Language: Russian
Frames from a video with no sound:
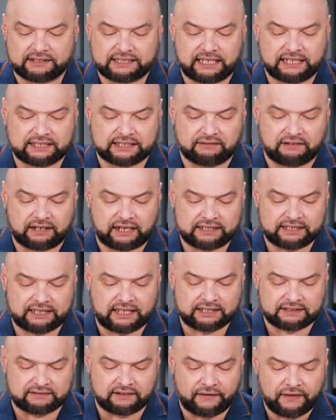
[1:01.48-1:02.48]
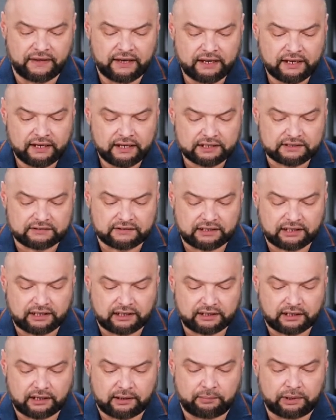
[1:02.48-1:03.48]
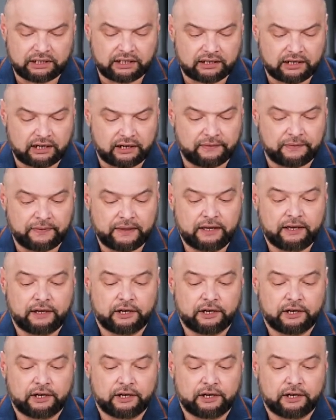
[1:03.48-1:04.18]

сельского хозяйства Светлана Балакан.